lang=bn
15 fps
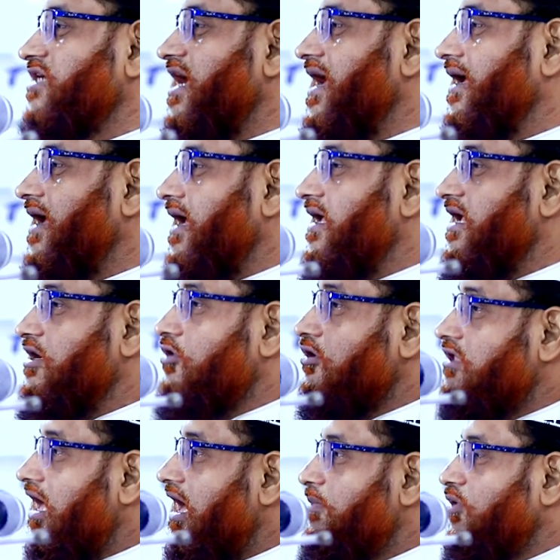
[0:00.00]
জায়গায় এই
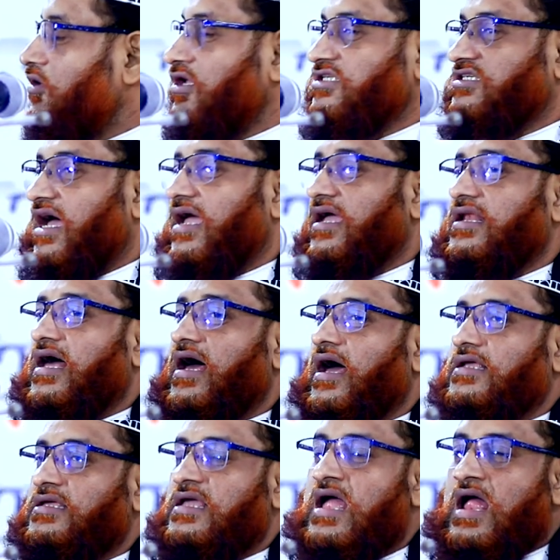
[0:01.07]
কথা বলে যায় নাই